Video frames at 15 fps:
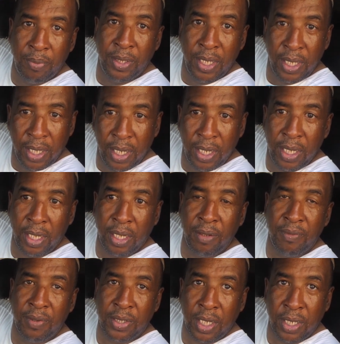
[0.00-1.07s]
بالدرايه
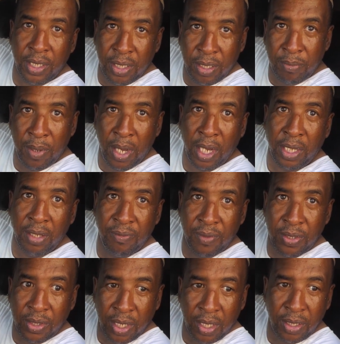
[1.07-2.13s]
كيفاش غادي يذبح
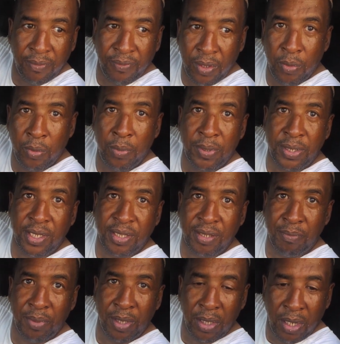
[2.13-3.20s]
كيفاش غادي في الاول باش
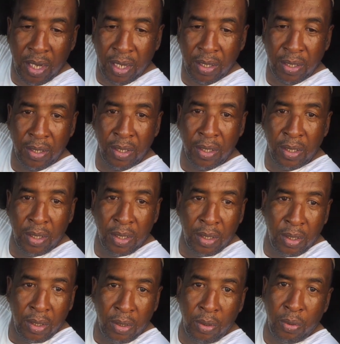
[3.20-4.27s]
يسمي الله
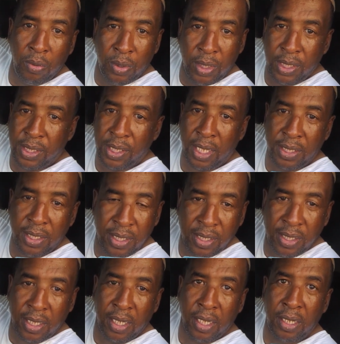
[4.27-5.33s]
وديك الساعه
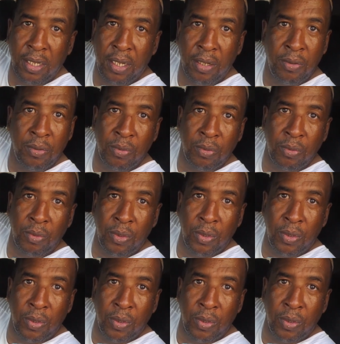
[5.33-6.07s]
تيتكل على الله